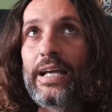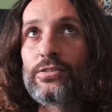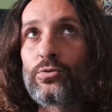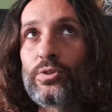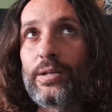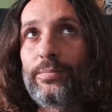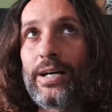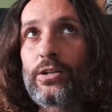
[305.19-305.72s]
Es
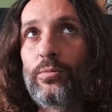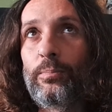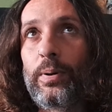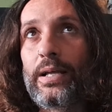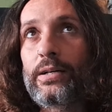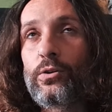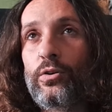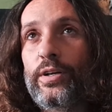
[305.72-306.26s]
un tema
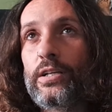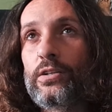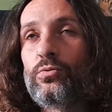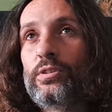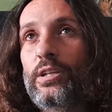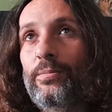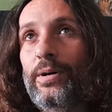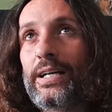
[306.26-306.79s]
complejo y es
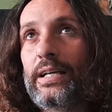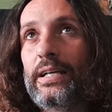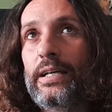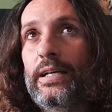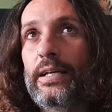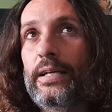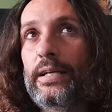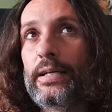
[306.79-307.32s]
un tema
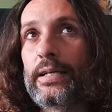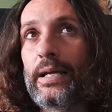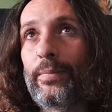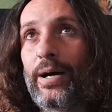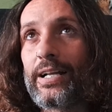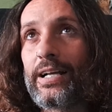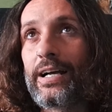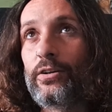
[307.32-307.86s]
que,
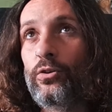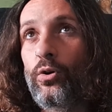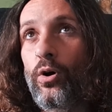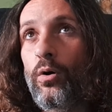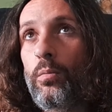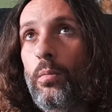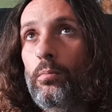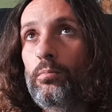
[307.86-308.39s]
marca.
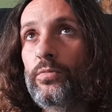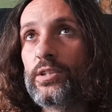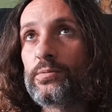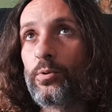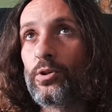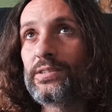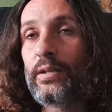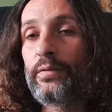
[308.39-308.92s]
Yo,
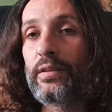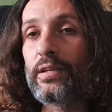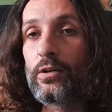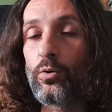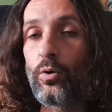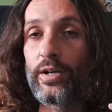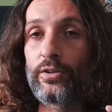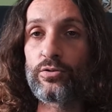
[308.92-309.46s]
después de
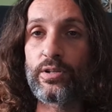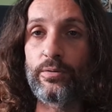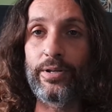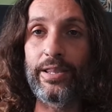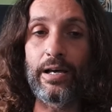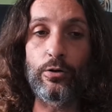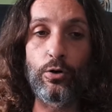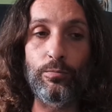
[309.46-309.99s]
cinco años de
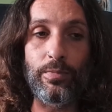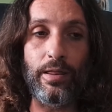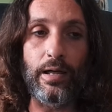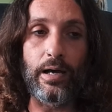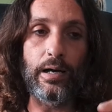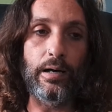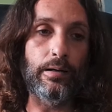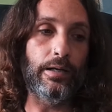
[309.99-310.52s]
vida
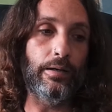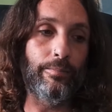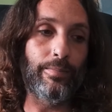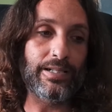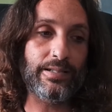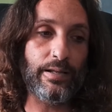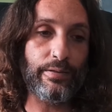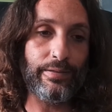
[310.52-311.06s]
nómada, en
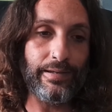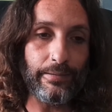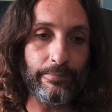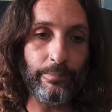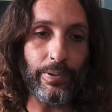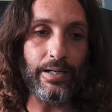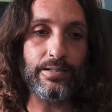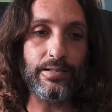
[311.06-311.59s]
más de
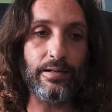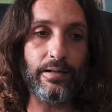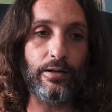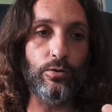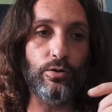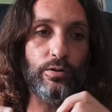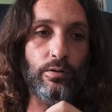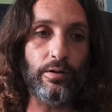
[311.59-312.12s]
100 países
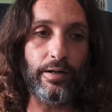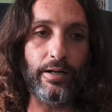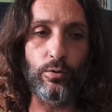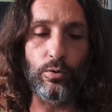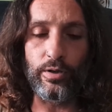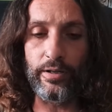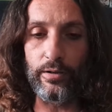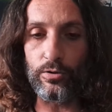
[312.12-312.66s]

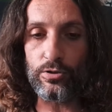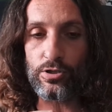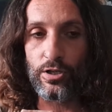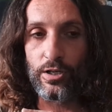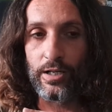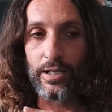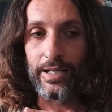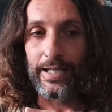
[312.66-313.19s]

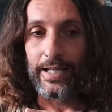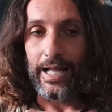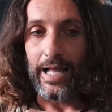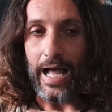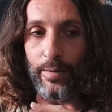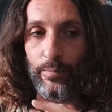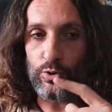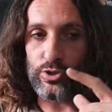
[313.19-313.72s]
recorridos,
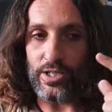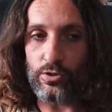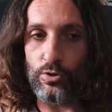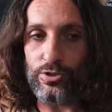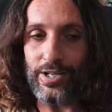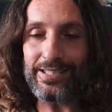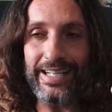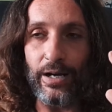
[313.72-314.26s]
hay muchas
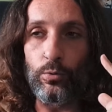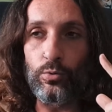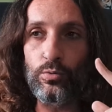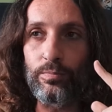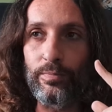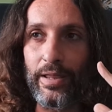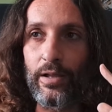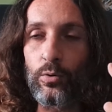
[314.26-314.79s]
cosas que
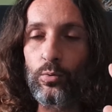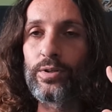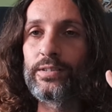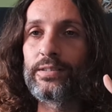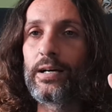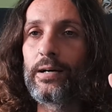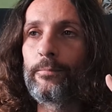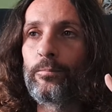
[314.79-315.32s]
aún me he dado
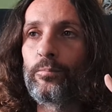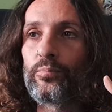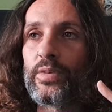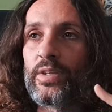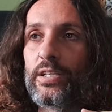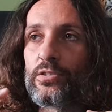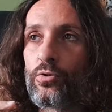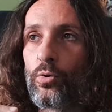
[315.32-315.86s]
cuenta,
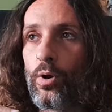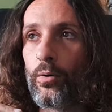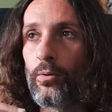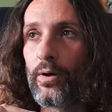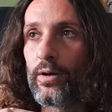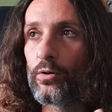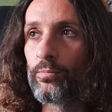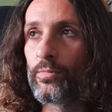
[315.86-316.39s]
y esto lo
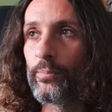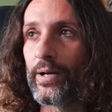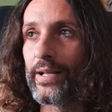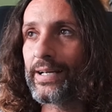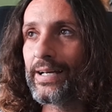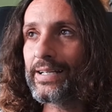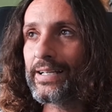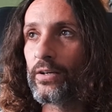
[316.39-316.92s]
hablaba con mi
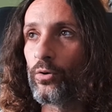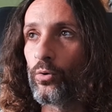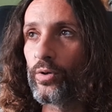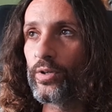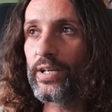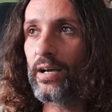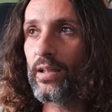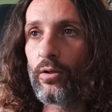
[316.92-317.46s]
pareja, que no
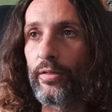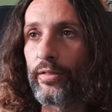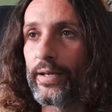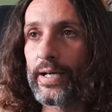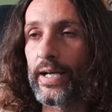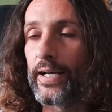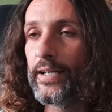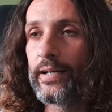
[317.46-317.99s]
he llegado a
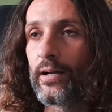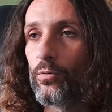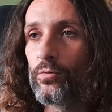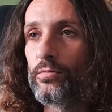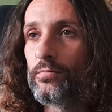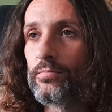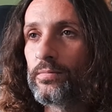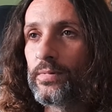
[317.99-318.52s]
digerir aún.